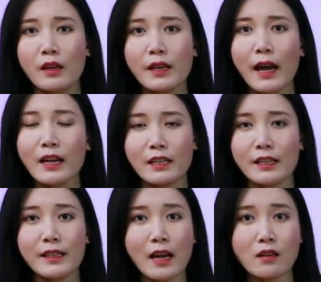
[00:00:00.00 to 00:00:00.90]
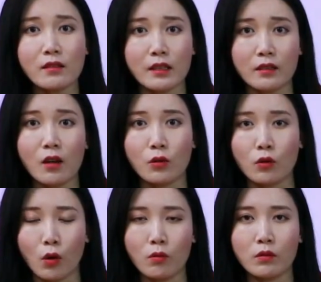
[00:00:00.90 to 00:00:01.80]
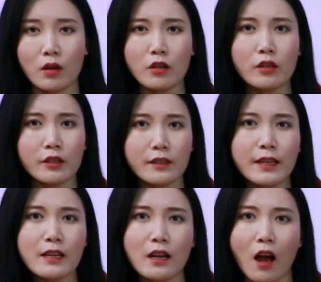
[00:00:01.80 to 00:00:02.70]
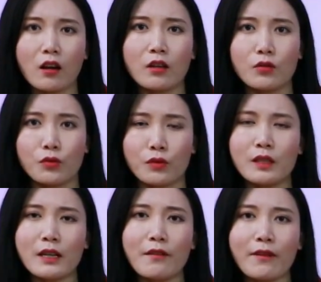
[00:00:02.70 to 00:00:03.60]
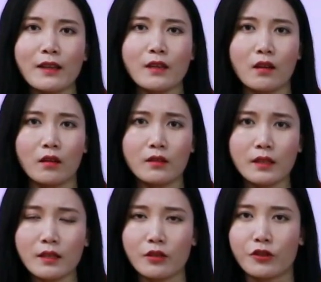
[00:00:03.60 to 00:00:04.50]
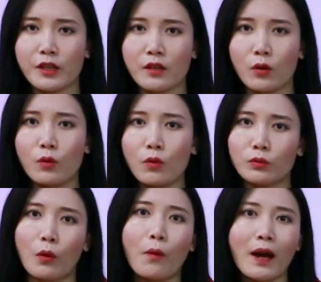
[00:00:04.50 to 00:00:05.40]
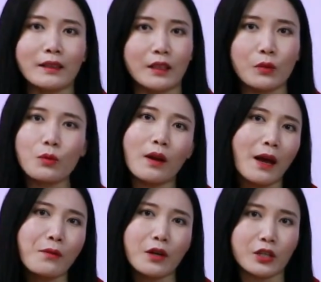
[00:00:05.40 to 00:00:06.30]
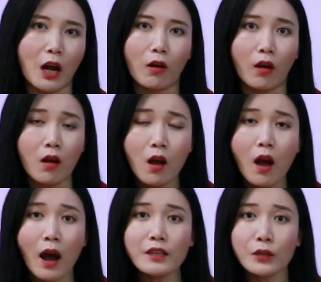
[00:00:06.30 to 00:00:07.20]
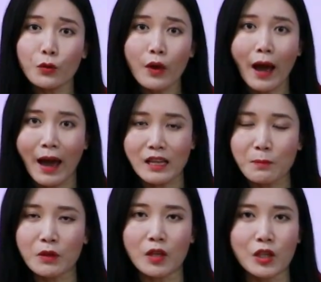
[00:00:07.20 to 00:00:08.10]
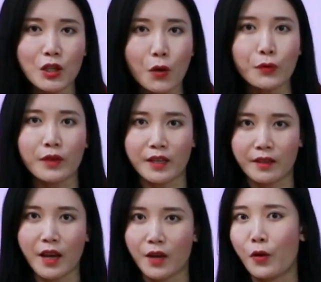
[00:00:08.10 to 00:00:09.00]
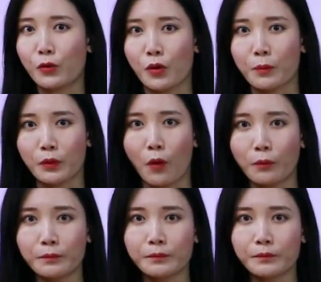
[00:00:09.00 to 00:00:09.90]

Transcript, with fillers: 一开始，一家人其乐融融，可是时间长了，许金山发现和妻子之间的共同话题越来越少了，而且对于孩子们的教育理念也有所不同。